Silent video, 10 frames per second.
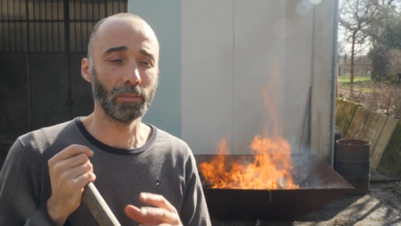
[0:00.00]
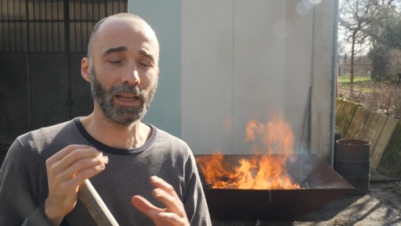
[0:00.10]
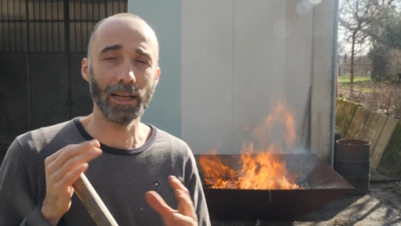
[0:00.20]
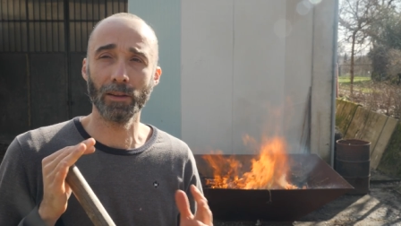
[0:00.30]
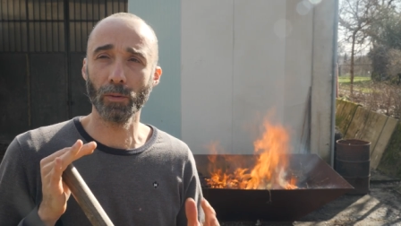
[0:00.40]

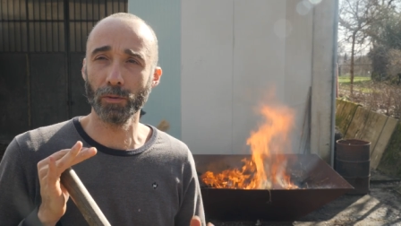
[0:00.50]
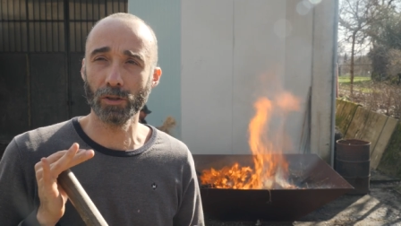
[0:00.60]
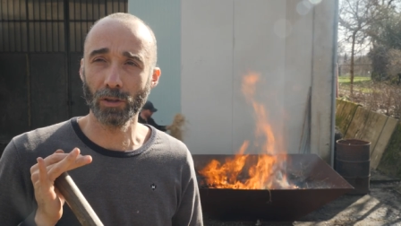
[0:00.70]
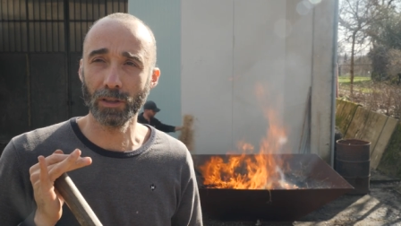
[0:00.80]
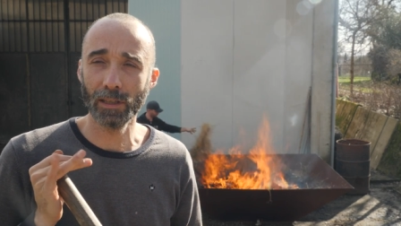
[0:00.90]
tagliato più
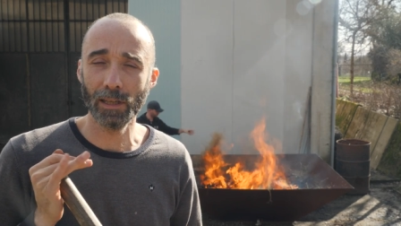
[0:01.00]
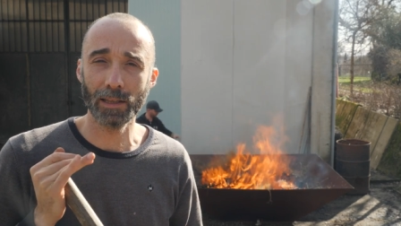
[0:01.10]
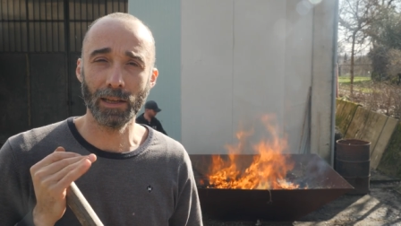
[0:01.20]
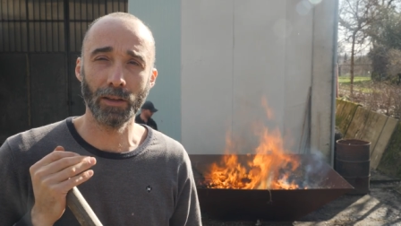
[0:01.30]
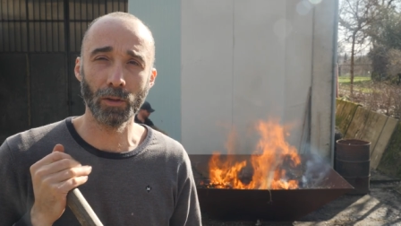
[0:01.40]
sottile,
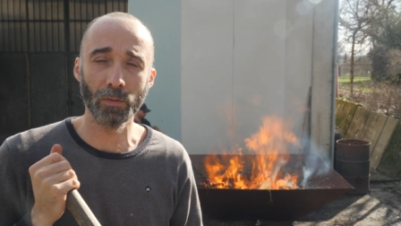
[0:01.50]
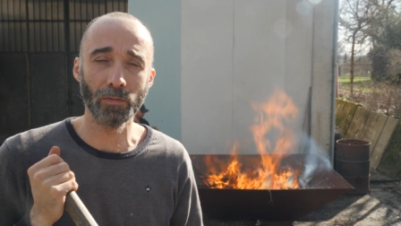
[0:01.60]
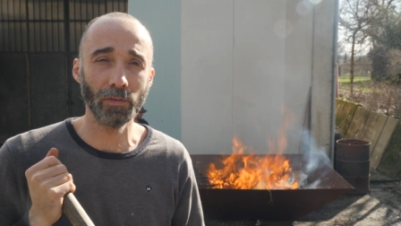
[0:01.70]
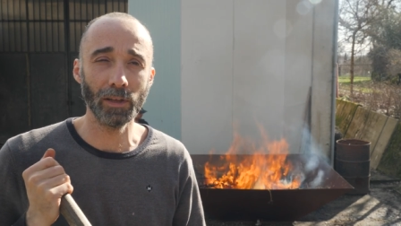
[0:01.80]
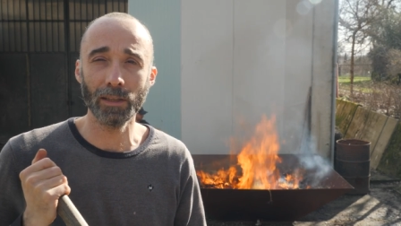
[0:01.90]
tagliato più
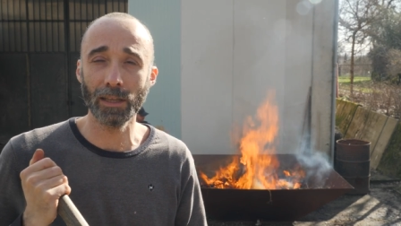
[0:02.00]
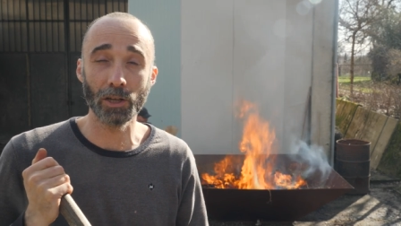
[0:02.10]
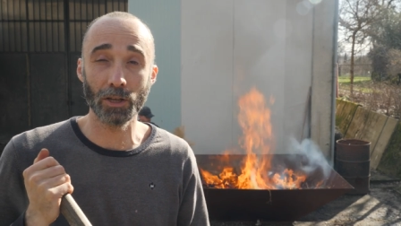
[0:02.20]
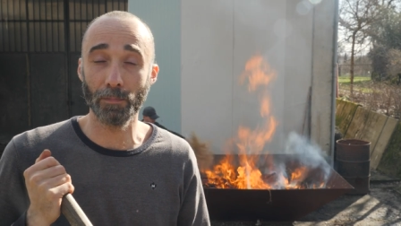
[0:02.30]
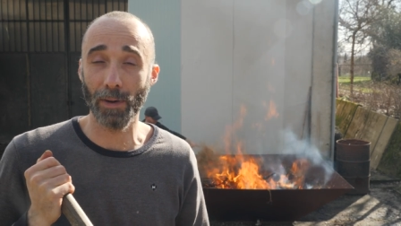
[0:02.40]
fine, del
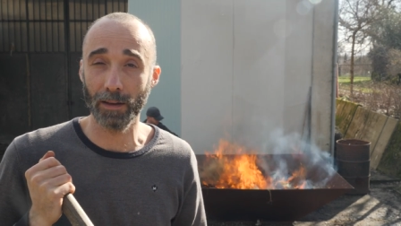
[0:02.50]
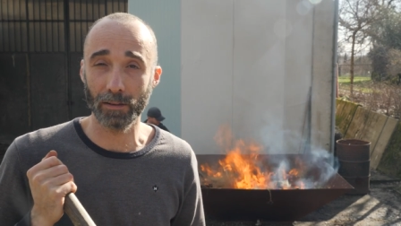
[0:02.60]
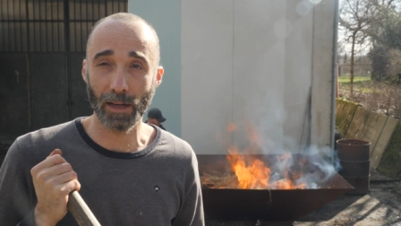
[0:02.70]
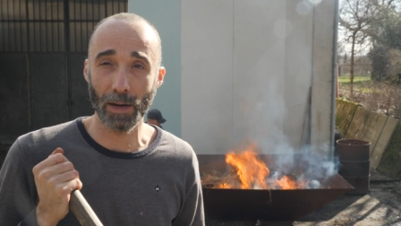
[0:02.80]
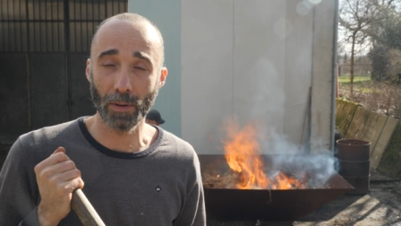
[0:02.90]
cippato
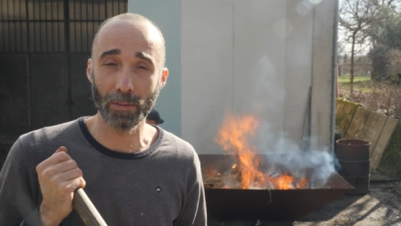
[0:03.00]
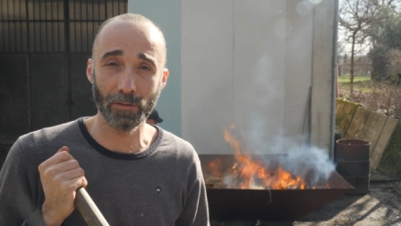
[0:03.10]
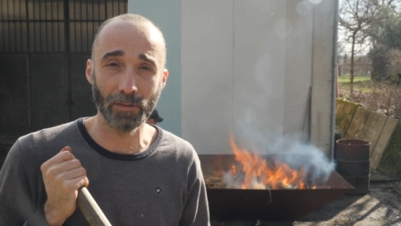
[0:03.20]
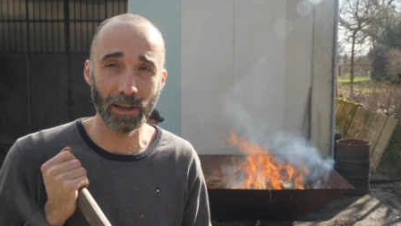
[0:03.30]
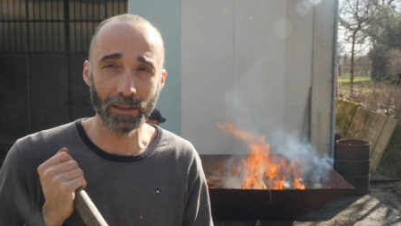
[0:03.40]
sarebbe
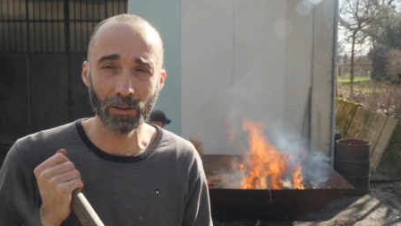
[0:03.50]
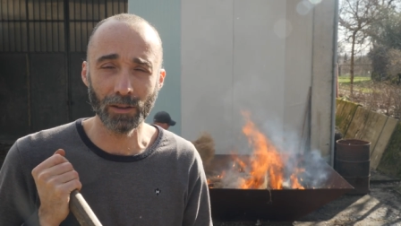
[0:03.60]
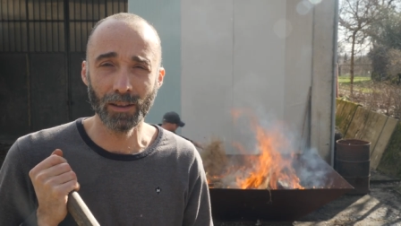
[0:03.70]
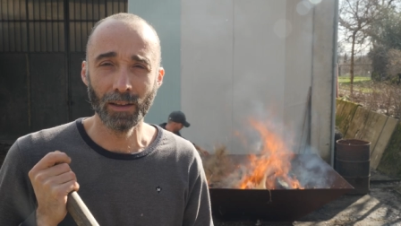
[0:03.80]
perfetto,